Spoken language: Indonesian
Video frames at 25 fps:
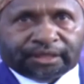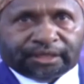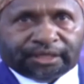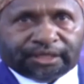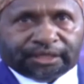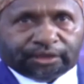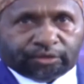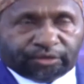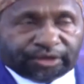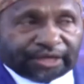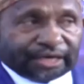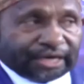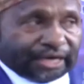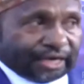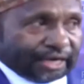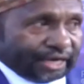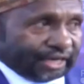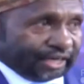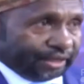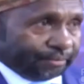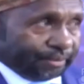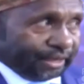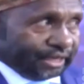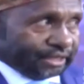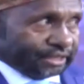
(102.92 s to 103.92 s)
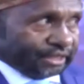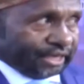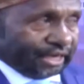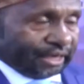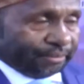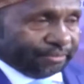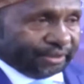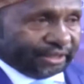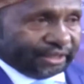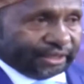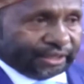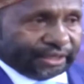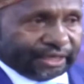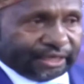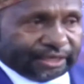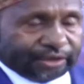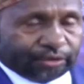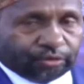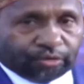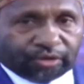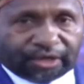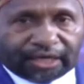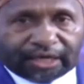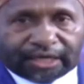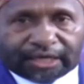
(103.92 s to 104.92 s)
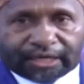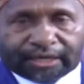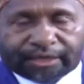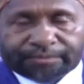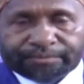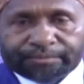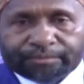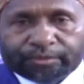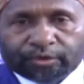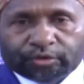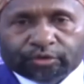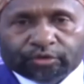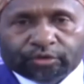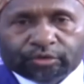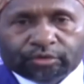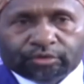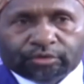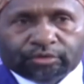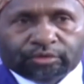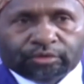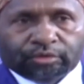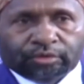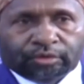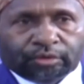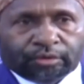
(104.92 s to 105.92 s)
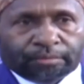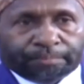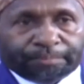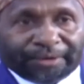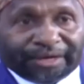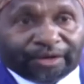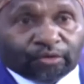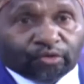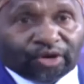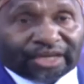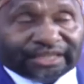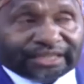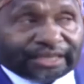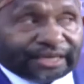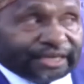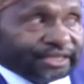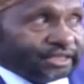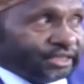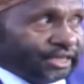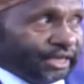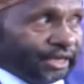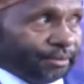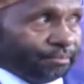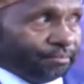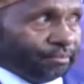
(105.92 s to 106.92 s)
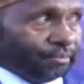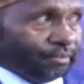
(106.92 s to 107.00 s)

itu yang akan dibahas malam ini dan juga butuh penguatan SDM